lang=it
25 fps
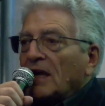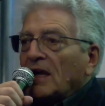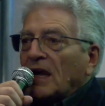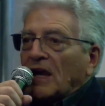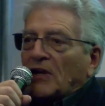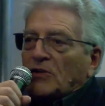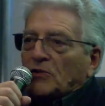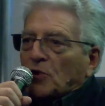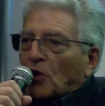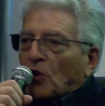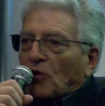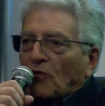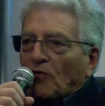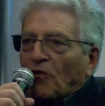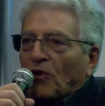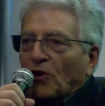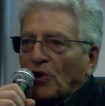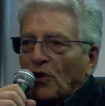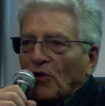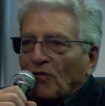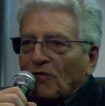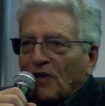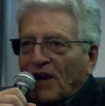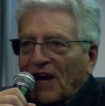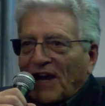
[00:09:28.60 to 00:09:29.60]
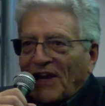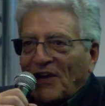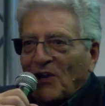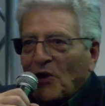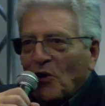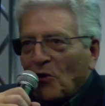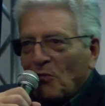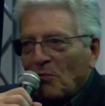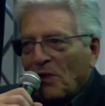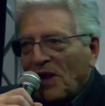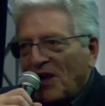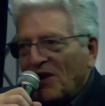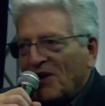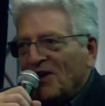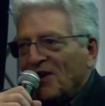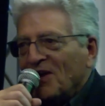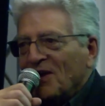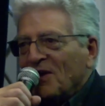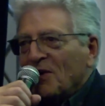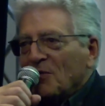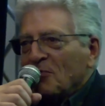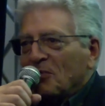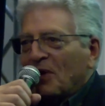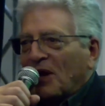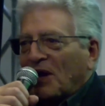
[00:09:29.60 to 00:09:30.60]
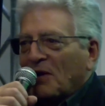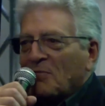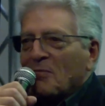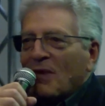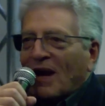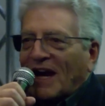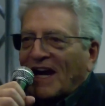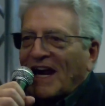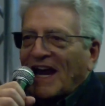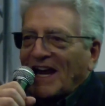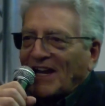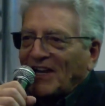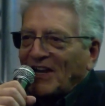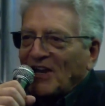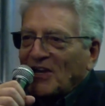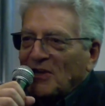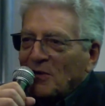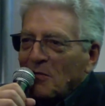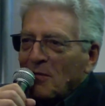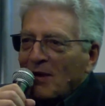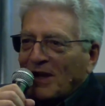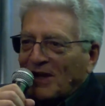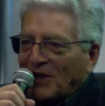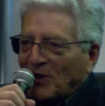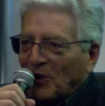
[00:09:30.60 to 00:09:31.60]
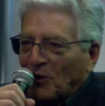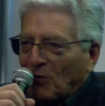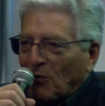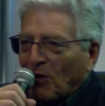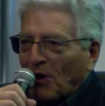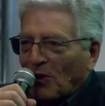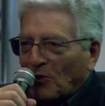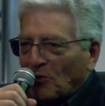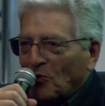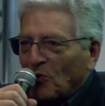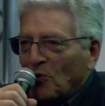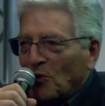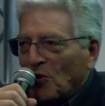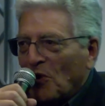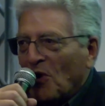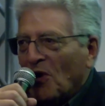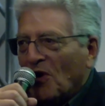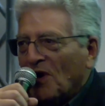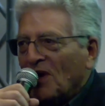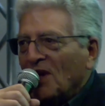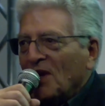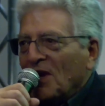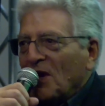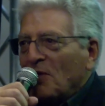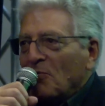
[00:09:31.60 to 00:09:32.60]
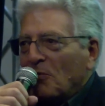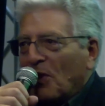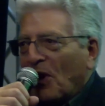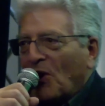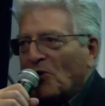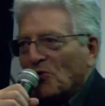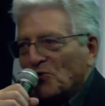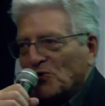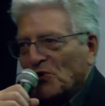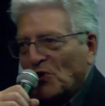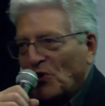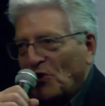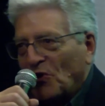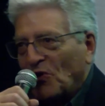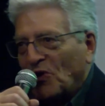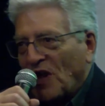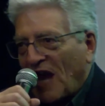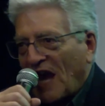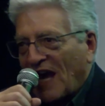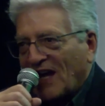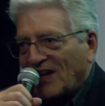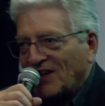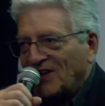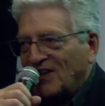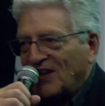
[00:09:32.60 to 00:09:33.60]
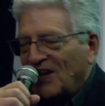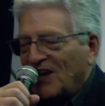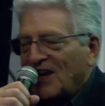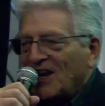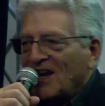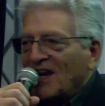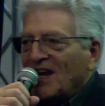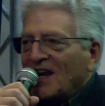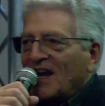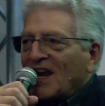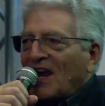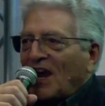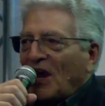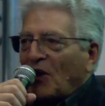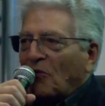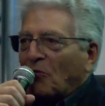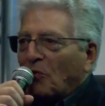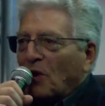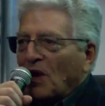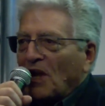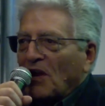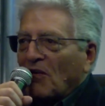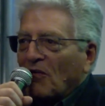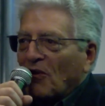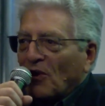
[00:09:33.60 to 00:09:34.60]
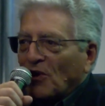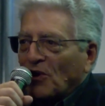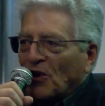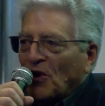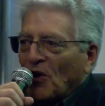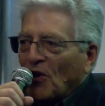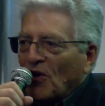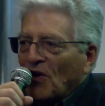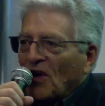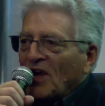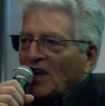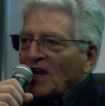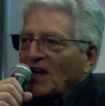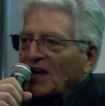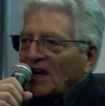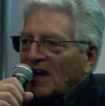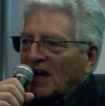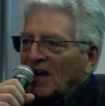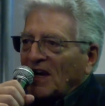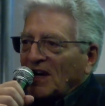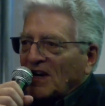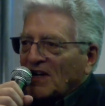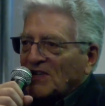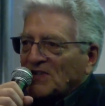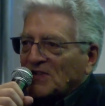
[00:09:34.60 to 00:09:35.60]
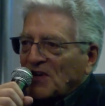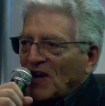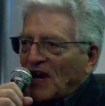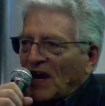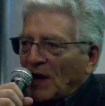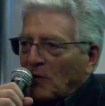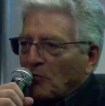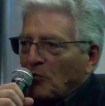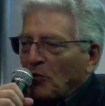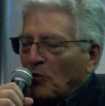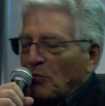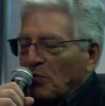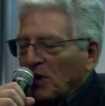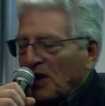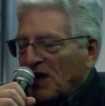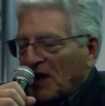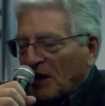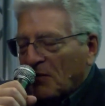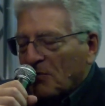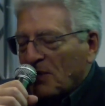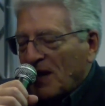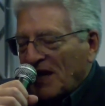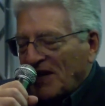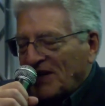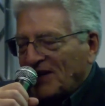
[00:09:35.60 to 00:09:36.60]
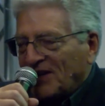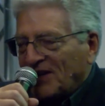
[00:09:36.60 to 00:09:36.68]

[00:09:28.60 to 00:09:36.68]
adesso non voglio fare i nomi perché magari ne dimentico qualcuno, però sono tanti e quindi voglio ringraziare pubblicamente.